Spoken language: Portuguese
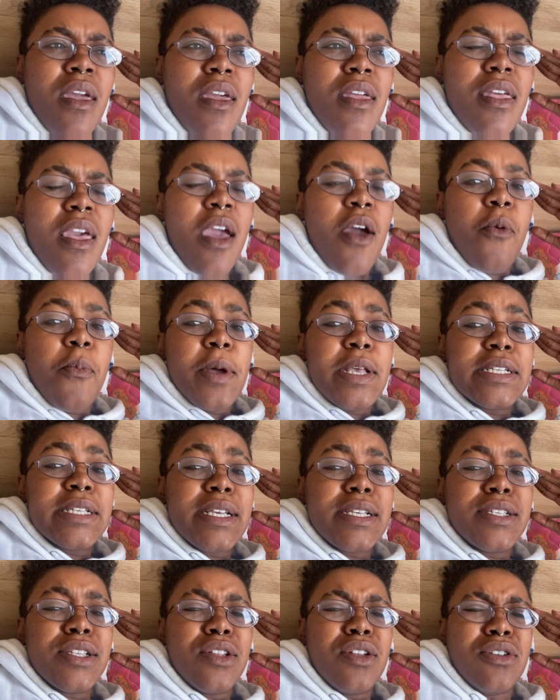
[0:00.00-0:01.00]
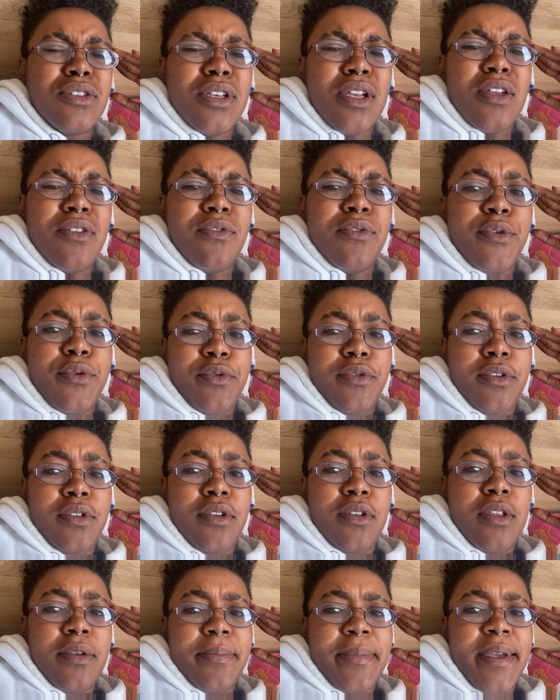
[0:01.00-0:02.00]
E aí eu pensei assim, nossa, que frio que eu
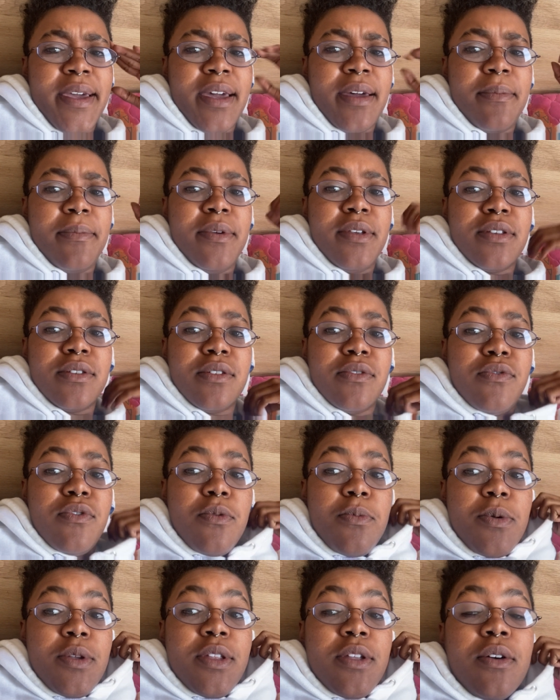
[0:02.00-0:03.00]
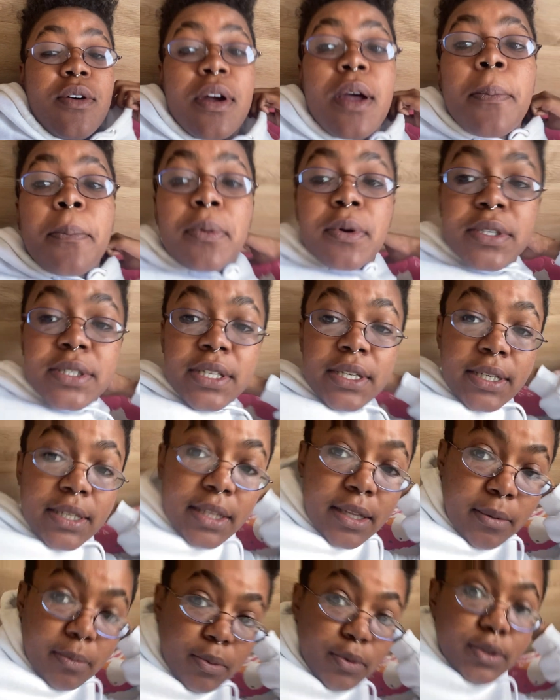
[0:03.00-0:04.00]
tô na minha cabeça. Vou botar o capuz aqui
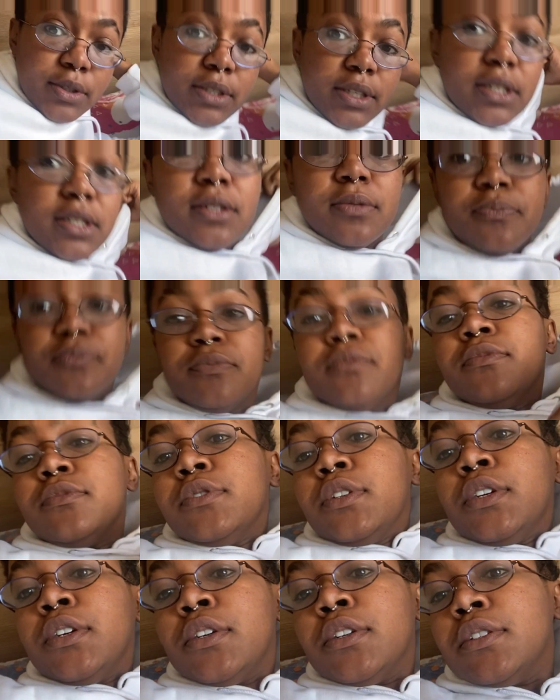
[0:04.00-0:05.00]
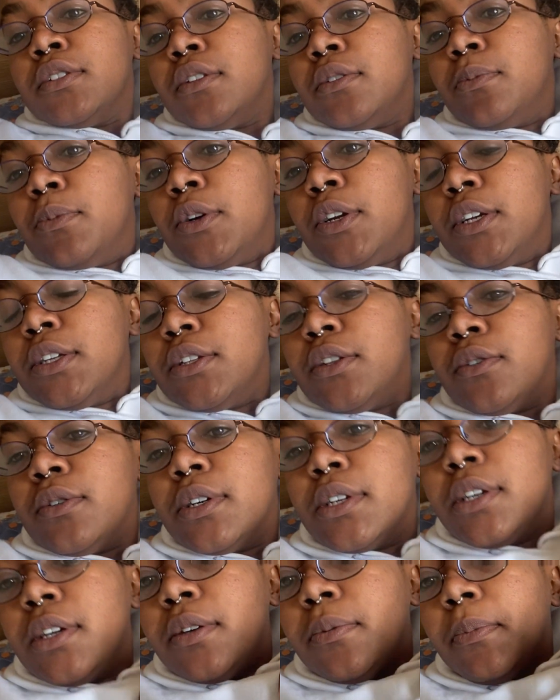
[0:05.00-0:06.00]
da blusinha do moletom
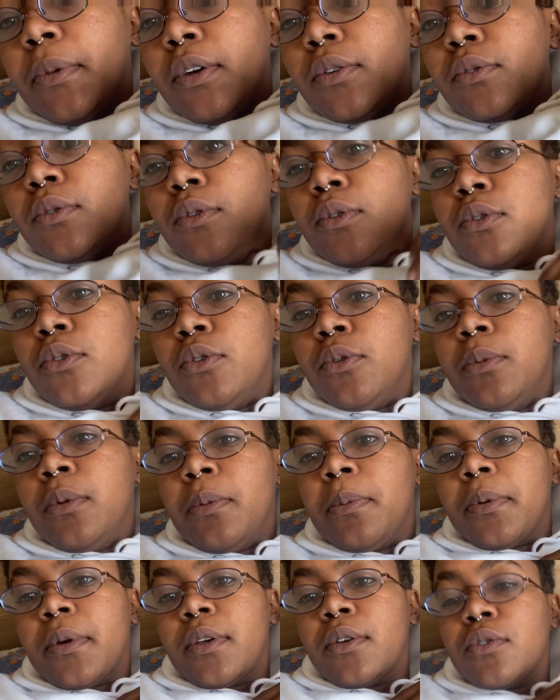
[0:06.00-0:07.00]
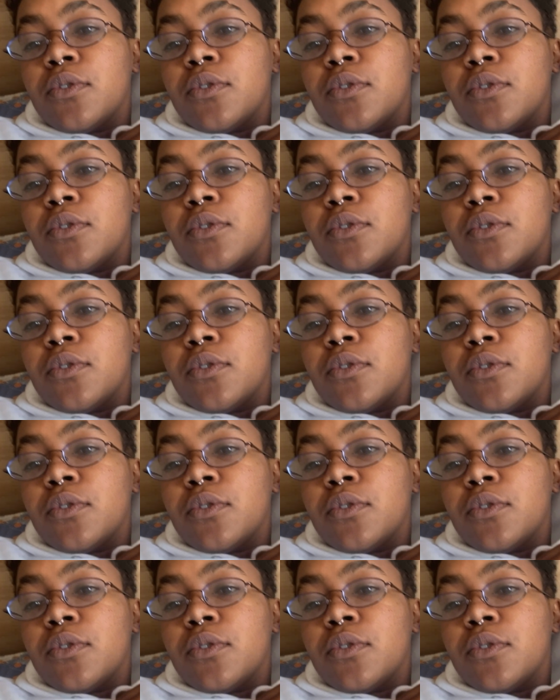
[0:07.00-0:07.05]
aqui meu do YouTube, porque eu